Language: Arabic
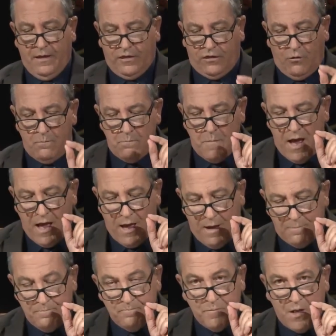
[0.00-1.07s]
ثم
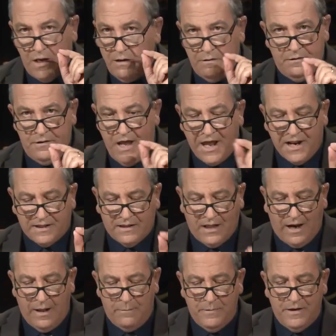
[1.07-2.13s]
نرى
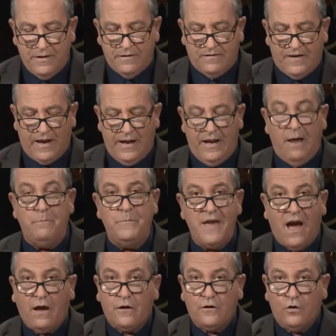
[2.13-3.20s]
التلاميذ لم
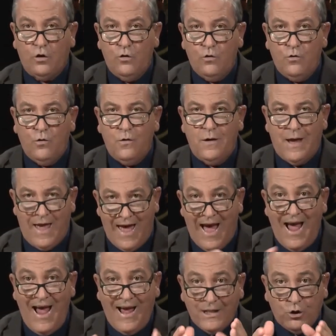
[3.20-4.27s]
يقتلوا
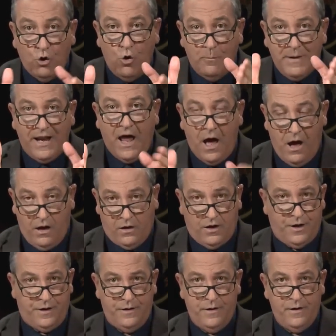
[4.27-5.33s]
احدهم
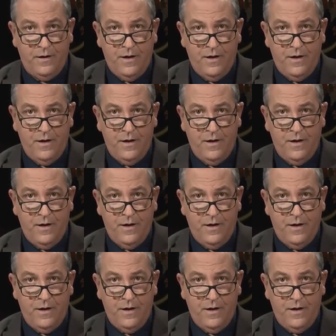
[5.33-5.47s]
الاخر